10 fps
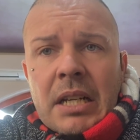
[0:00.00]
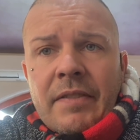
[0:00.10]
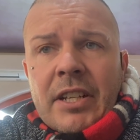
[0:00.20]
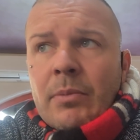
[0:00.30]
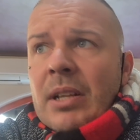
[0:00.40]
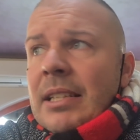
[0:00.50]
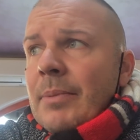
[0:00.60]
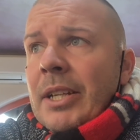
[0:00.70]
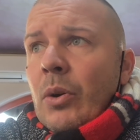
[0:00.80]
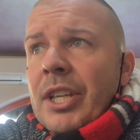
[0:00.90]
Vediamo un
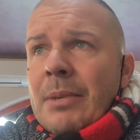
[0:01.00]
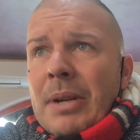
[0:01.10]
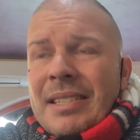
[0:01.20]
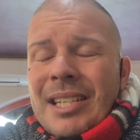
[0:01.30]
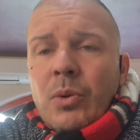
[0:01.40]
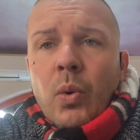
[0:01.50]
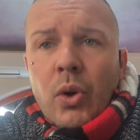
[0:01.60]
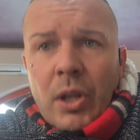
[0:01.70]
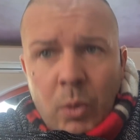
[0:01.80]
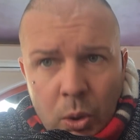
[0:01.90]
attimino. Ibra
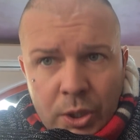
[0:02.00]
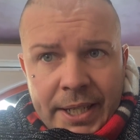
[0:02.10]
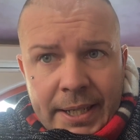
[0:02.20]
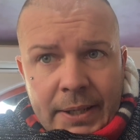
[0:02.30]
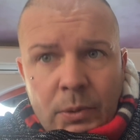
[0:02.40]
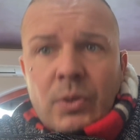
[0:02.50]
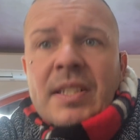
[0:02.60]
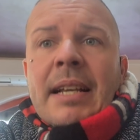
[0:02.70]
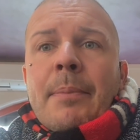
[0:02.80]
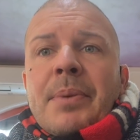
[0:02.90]
sicuro, da quello che
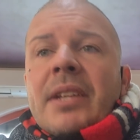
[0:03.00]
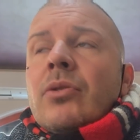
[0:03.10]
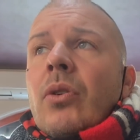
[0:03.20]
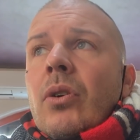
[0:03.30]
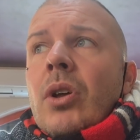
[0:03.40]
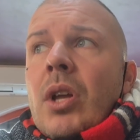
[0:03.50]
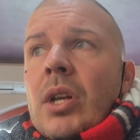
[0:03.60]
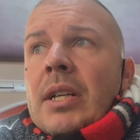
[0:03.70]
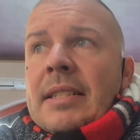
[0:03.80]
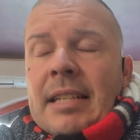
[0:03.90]
si è capito,
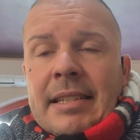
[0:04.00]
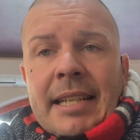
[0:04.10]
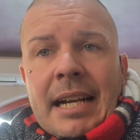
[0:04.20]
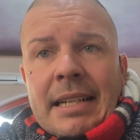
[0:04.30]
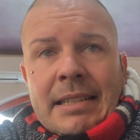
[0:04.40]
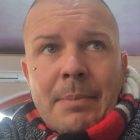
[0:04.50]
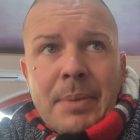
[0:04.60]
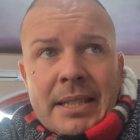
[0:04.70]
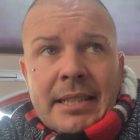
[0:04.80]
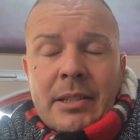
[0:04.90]
salterà le tre
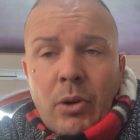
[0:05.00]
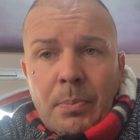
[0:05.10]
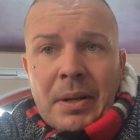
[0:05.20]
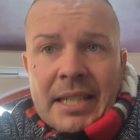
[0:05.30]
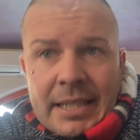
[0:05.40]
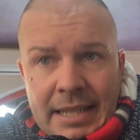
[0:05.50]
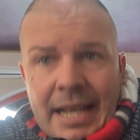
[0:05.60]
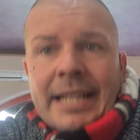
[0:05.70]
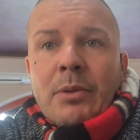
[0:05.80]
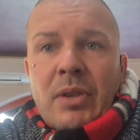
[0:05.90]
partite di Europa League
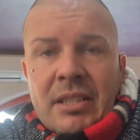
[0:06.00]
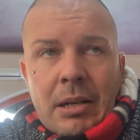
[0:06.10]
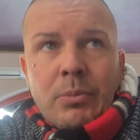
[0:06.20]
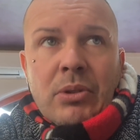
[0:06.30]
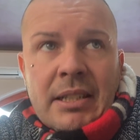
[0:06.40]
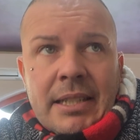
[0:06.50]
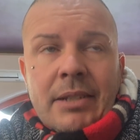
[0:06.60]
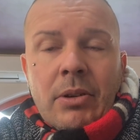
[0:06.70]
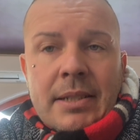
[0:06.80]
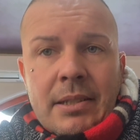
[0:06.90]
ed è questa una brutta
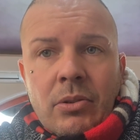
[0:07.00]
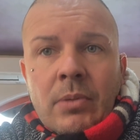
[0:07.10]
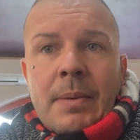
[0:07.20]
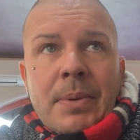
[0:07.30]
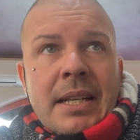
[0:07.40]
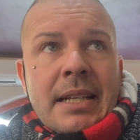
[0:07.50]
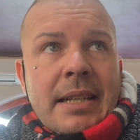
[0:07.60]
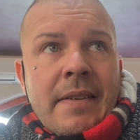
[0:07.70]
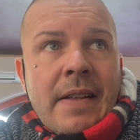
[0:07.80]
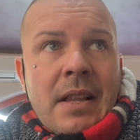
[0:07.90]
tegola, secondo me, perché
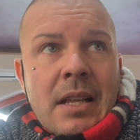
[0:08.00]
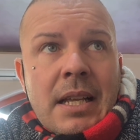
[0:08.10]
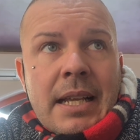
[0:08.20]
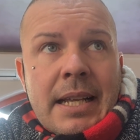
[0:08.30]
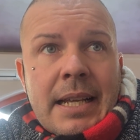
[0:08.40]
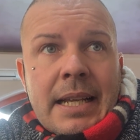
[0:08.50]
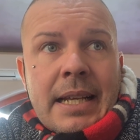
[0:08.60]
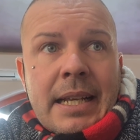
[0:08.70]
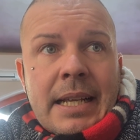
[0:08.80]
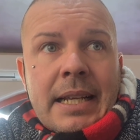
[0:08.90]
lì
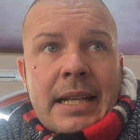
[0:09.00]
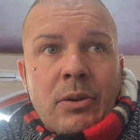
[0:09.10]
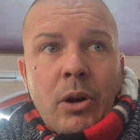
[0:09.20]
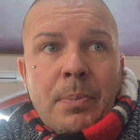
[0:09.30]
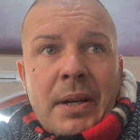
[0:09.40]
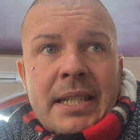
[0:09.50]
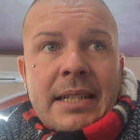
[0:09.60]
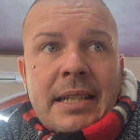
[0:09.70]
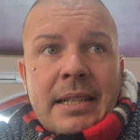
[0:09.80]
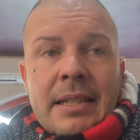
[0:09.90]
eh, l'Europa
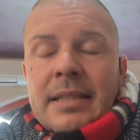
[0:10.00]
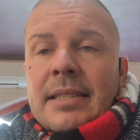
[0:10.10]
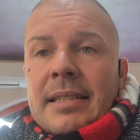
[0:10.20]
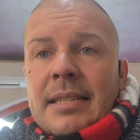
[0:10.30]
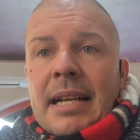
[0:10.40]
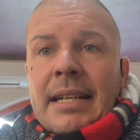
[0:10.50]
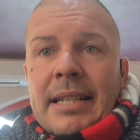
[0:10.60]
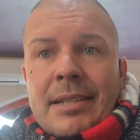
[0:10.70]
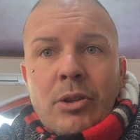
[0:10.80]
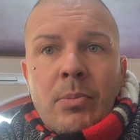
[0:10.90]
League si sa che
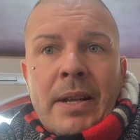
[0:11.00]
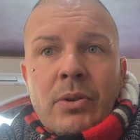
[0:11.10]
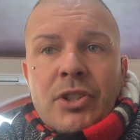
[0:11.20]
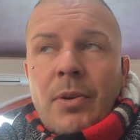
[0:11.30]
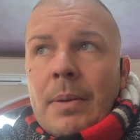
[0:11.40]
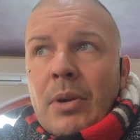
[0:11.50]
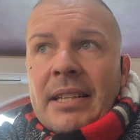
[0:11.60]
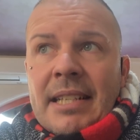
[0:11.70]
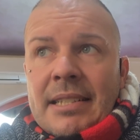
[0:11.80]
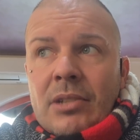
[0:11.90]
adesso ormai noi abbiamo la
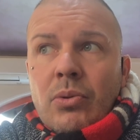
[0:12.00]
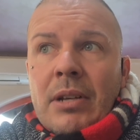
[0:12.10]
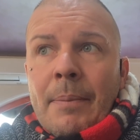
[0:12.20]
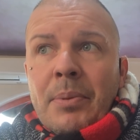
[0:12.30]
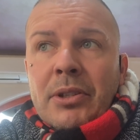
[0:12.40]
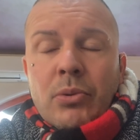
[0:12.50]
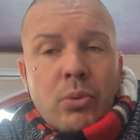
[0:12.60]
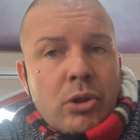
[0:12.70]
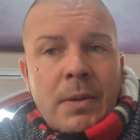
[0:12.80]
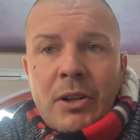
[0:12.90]
testa sul campionato e
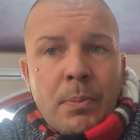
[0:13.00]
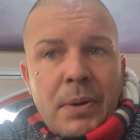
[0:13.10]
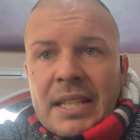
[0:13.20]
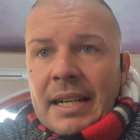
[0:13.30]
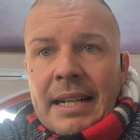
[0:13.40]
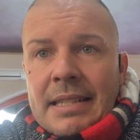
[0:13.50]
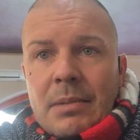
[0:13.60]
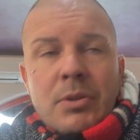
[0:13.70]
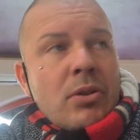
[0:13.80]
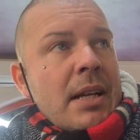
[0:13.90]
tutto, ma l'Europa League,
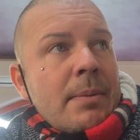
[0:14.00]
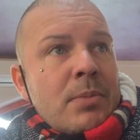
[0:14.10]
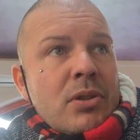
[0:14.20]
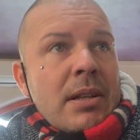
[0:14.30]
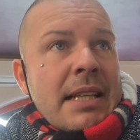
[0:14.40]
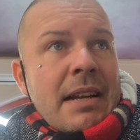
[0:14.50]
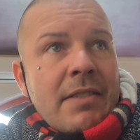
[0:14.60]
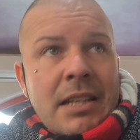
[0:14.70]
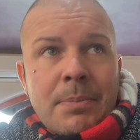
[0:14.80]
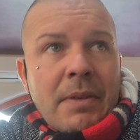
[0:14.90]
ragazzi, bisogna, bisogna, andare
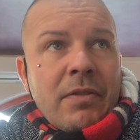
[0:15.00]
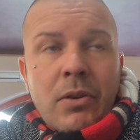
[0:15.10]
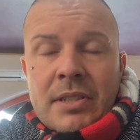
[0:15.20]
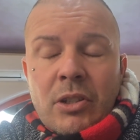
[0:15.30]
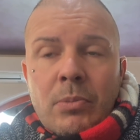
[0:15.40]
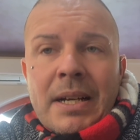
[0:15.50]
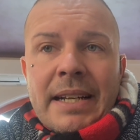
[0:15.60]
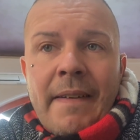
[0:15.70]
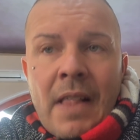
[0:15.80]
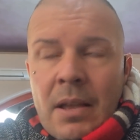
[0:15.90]
avanti per forza.
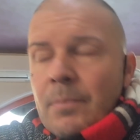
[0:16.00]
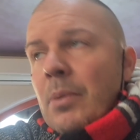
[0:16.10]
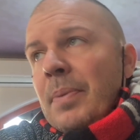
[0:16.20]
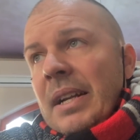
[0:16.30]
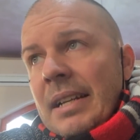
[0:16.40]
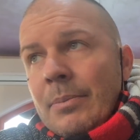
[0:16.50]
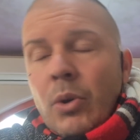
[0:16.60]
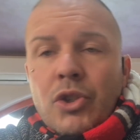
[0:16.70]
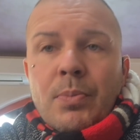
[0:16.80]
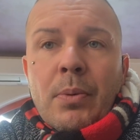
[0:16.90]
Domani poi parleremo
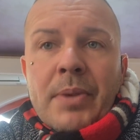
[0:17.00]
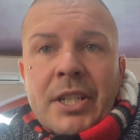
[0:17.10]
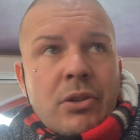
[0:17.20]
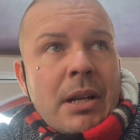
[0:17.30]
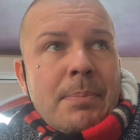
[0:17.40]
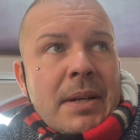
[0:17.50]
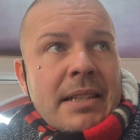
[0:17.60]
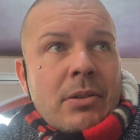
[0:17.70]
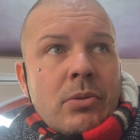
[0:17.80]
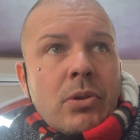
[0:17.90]
oggi pomeriggio della
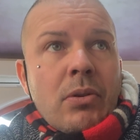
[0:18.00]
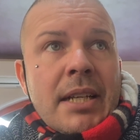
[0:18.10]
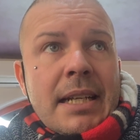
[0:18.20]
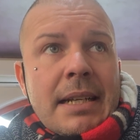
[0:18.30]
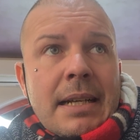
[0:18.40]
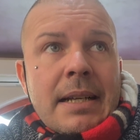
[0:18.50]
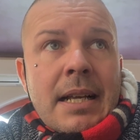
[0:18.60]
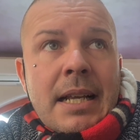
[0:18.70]
partita contro Lilla.